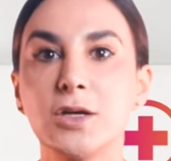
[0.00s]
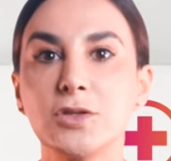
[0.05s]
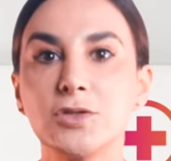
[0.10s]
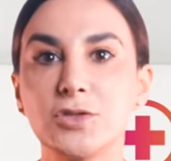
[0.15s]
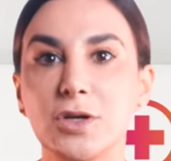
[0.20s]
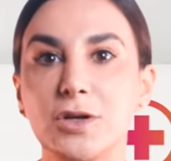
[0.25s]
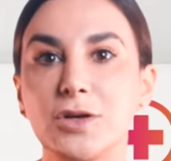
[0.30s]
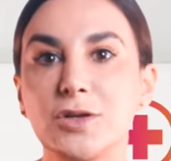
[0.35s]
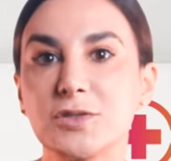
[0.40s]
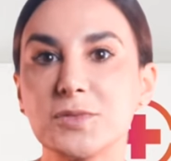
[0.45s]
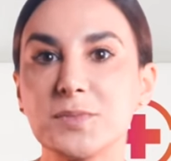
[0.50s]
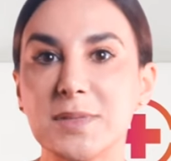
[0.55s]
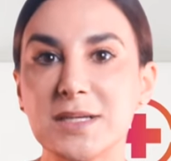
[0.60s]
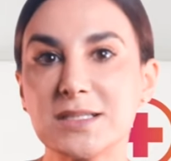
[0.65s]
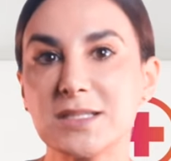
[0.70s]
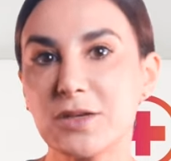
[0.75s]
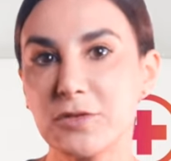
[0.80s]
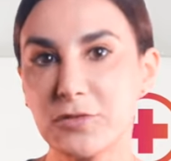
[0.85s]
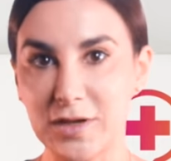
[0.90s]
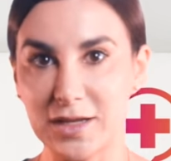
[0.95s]
son los
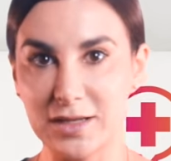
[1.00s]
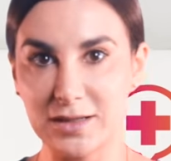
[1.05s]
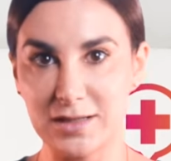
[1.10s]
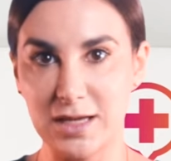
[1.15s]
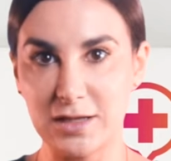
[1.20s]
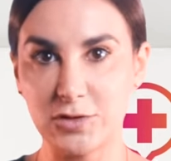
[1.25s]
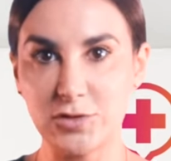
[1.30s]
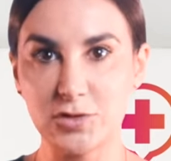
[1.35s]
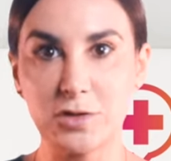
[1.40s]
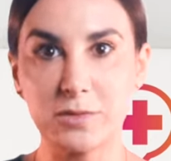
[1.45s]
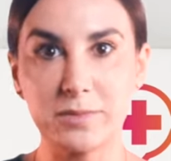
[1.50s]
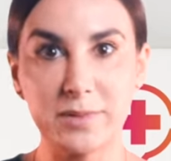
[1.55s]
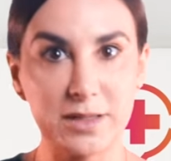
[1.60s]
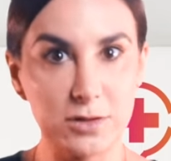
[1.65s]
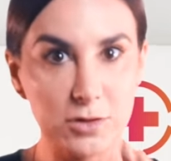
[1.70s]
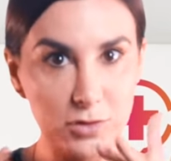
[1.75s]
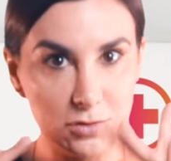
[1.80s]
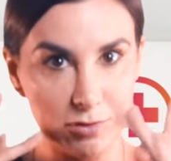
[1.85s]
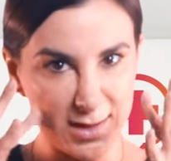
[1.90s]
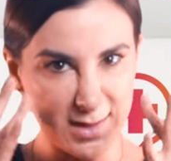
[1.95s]
más afectados, sobre
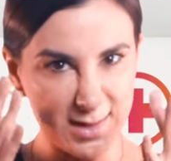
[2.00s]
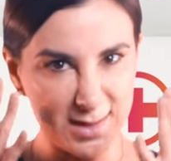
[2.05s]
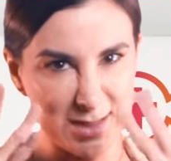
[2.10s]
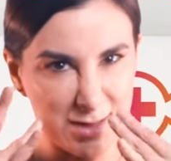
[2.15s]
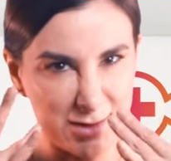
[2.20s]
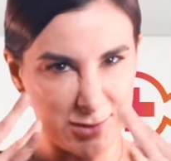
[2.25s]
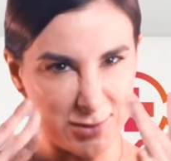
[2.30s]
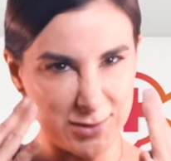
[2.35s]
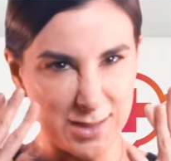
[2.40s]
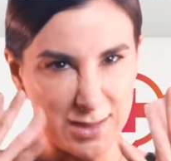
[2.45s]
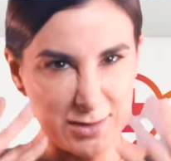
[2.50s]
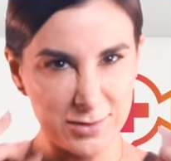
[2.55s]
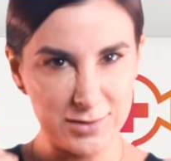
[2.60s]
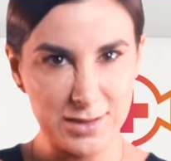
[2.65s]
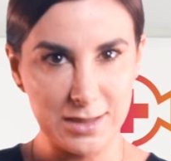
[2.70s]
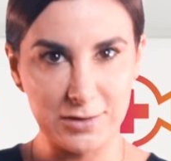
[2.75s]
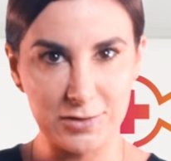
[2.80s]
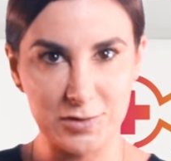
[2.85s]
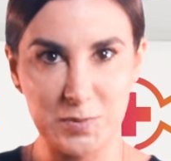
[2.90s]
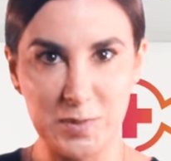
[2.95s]
todo entre los dedos
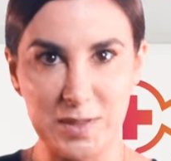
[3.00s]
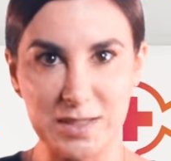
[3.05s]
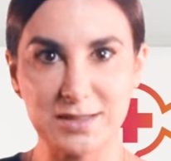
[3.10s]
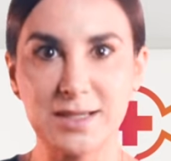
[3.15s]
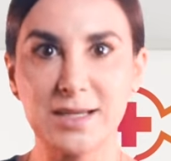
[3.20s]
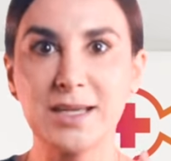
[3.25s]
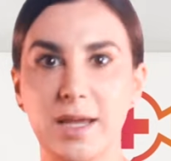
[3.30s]
de los pies.